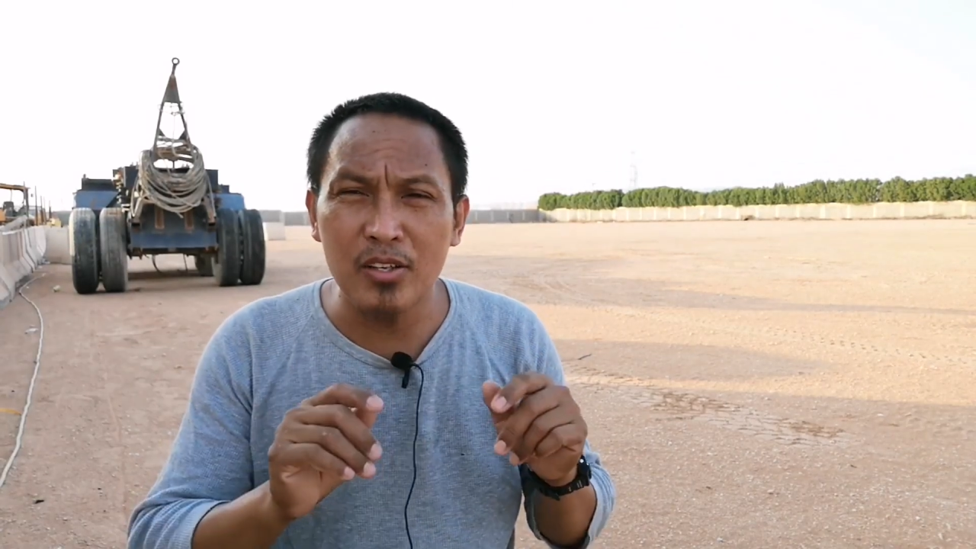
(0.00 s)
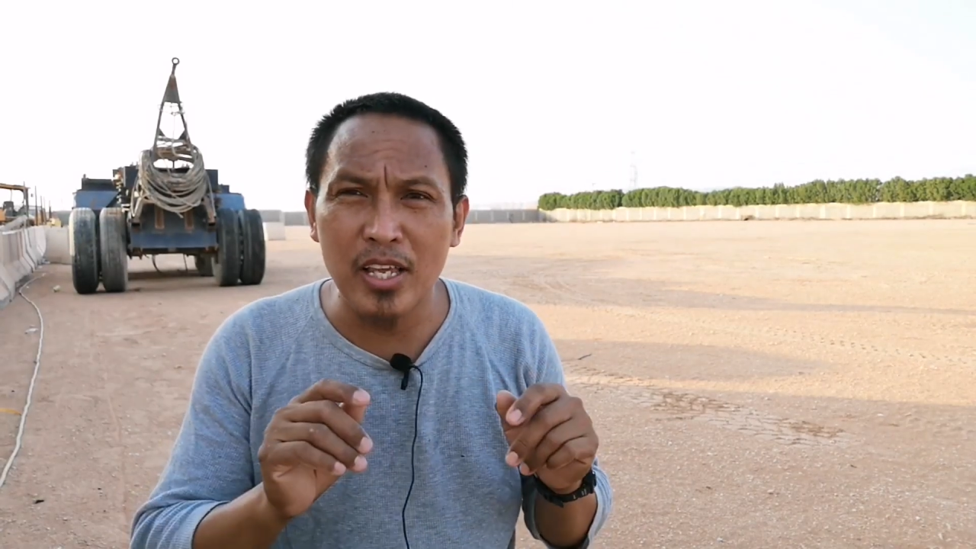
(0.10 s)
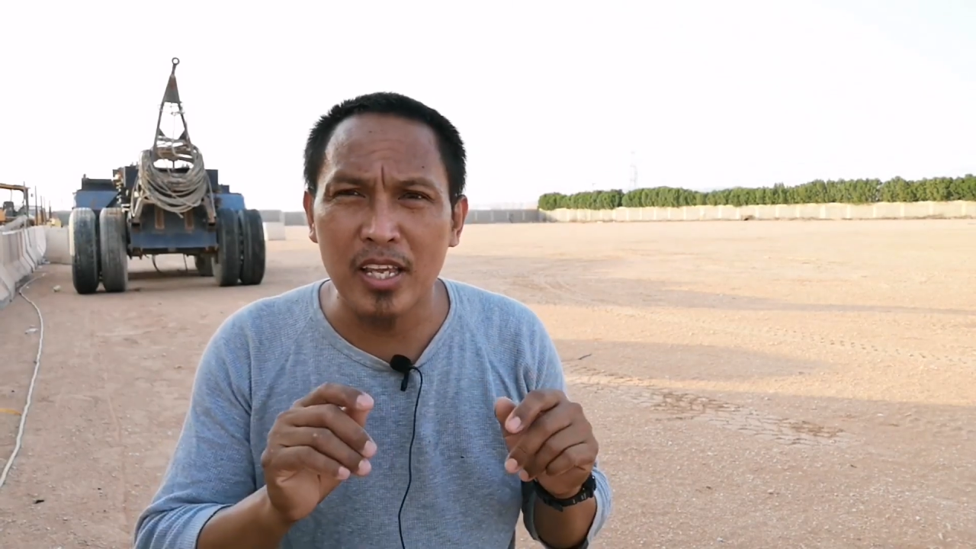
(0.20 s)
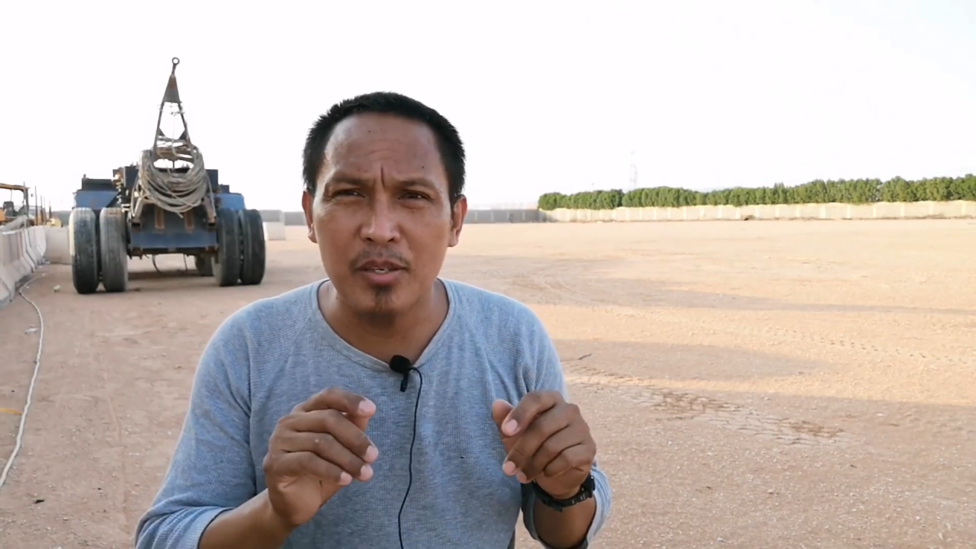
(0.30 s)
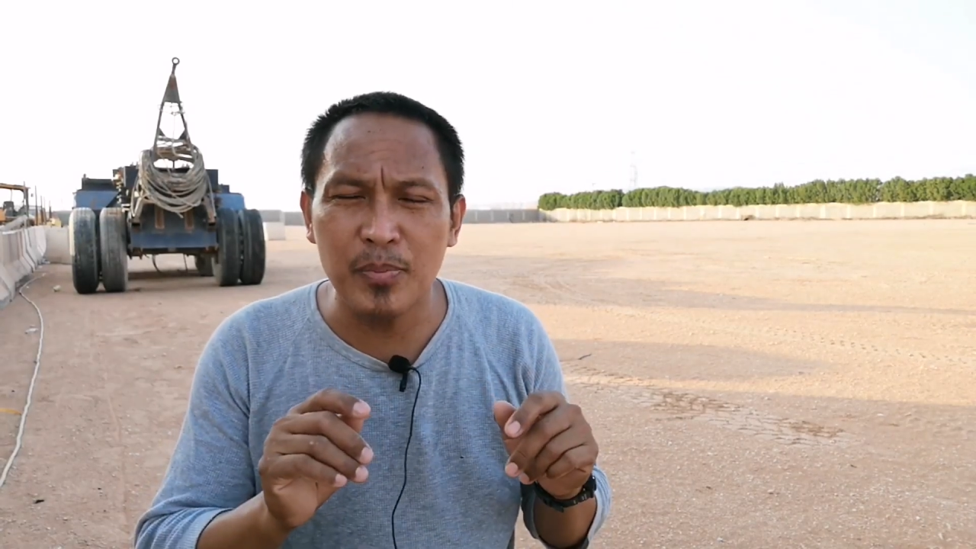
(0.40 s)
kayo
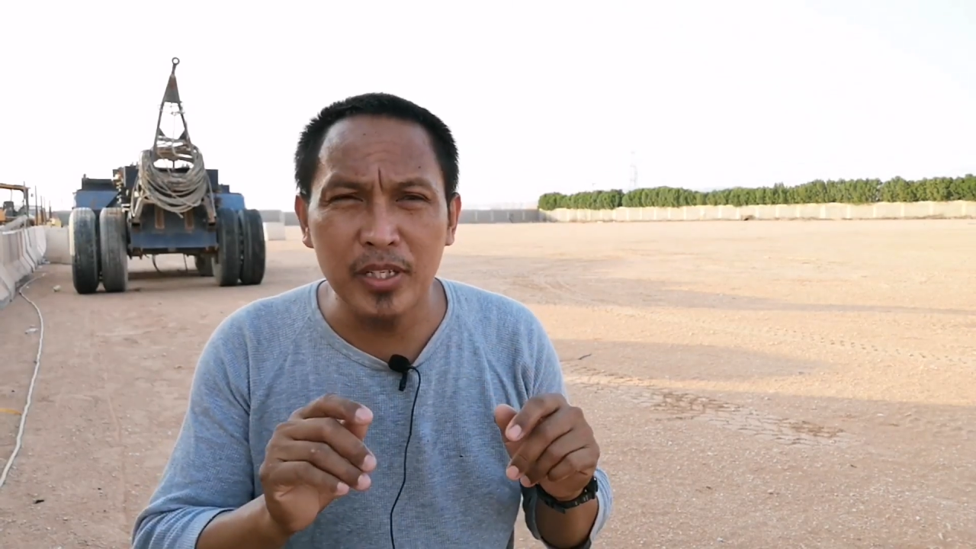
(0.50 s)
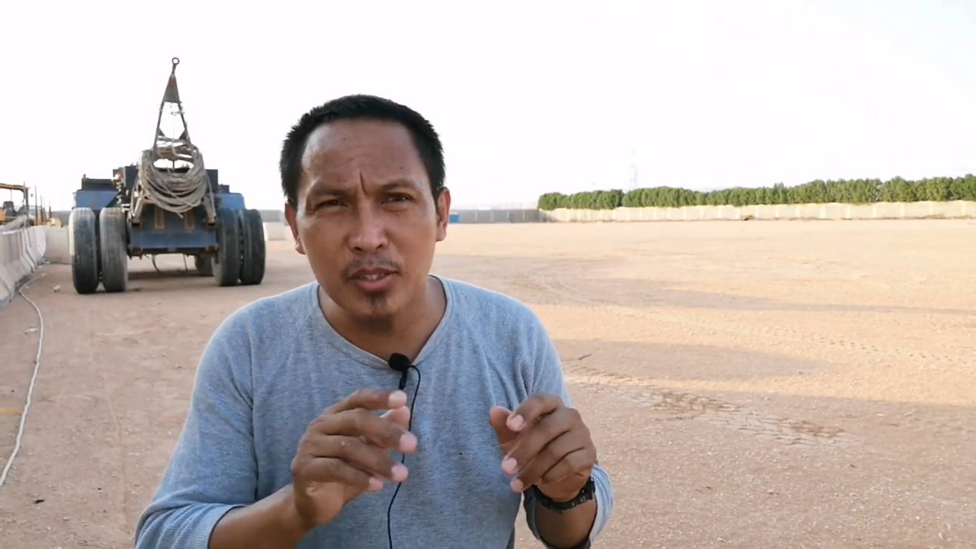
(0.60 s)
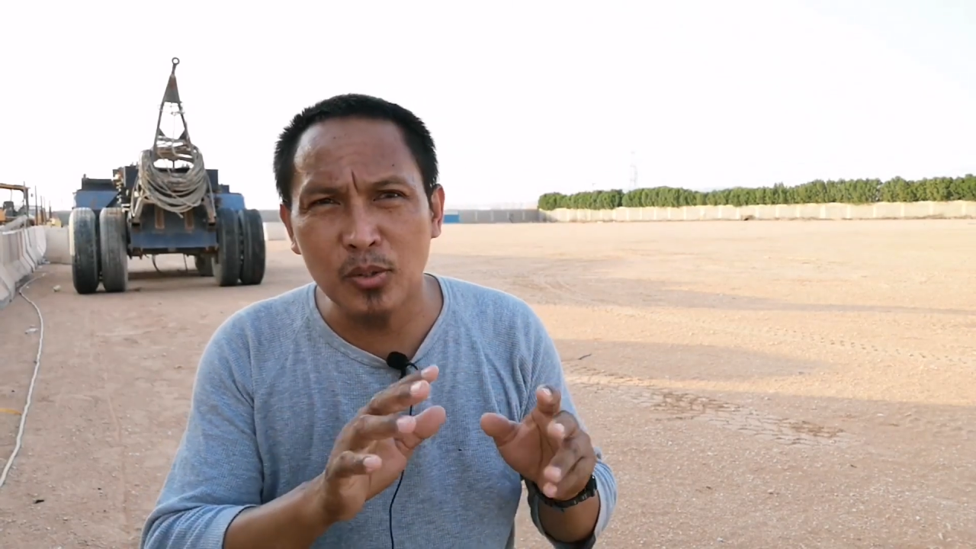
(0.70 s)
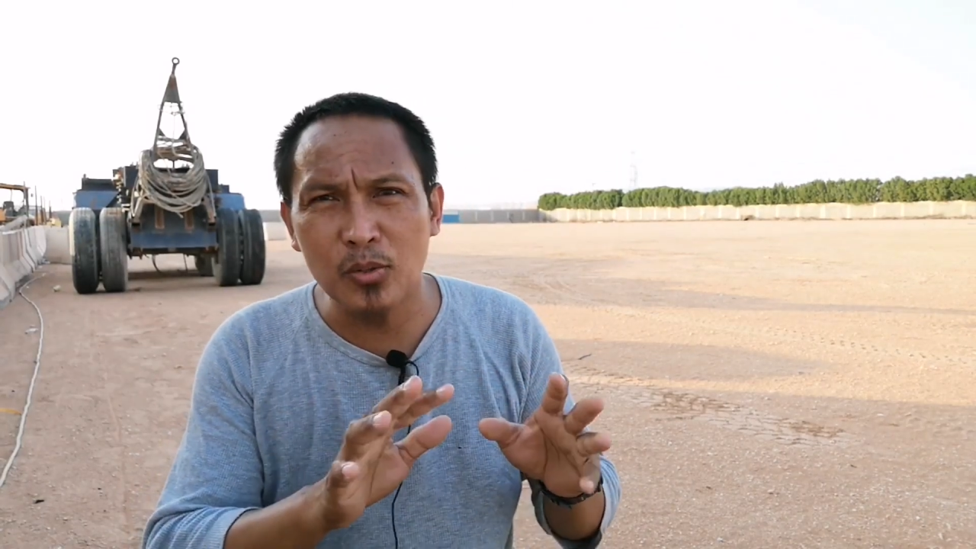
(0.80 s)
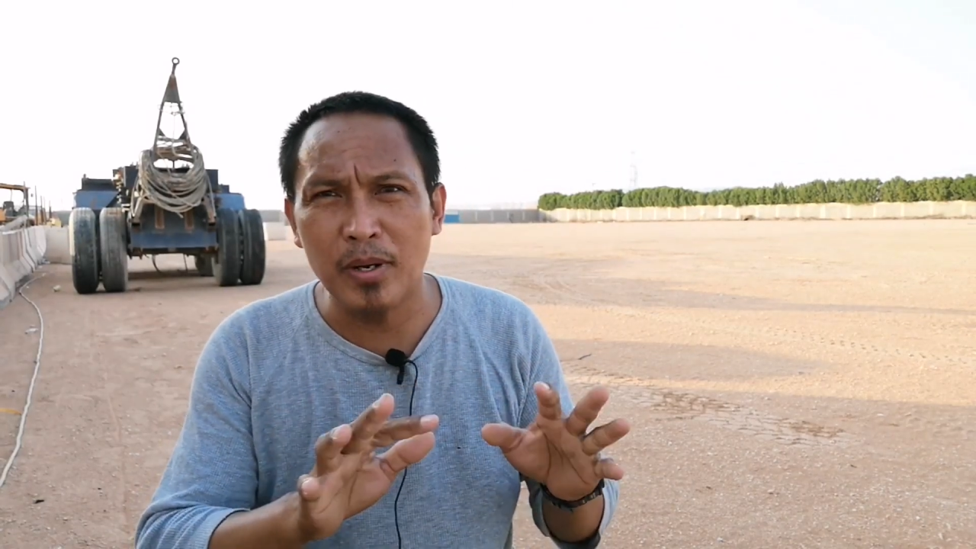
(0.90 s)
sa
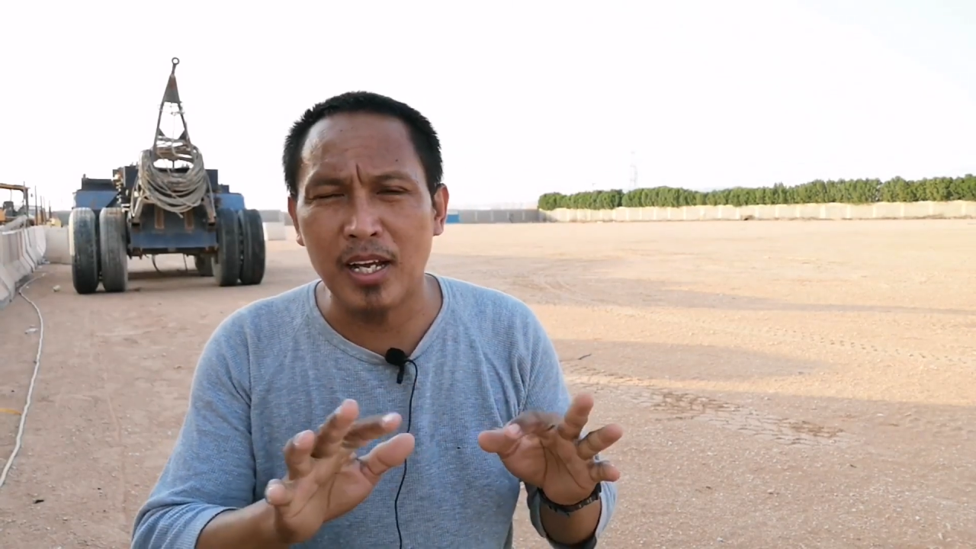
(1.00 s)
eksperto